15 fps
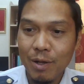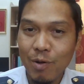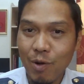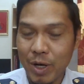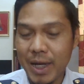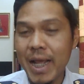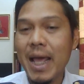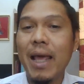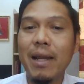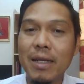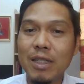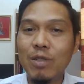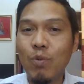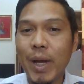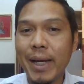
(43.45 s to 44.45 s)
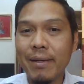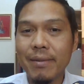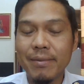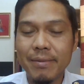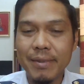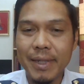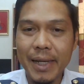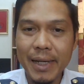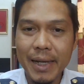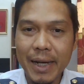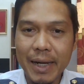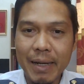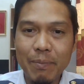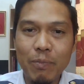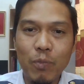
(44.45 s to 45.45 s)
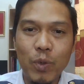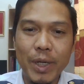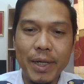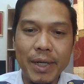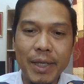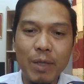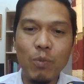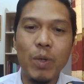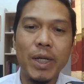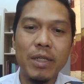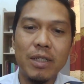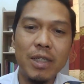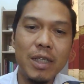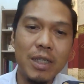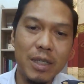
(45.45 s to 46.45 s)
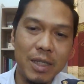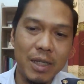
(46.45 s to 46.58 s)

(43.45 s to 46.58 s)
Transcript: ก่อนหน้า 1 วันนะครับ วันนี้วันที่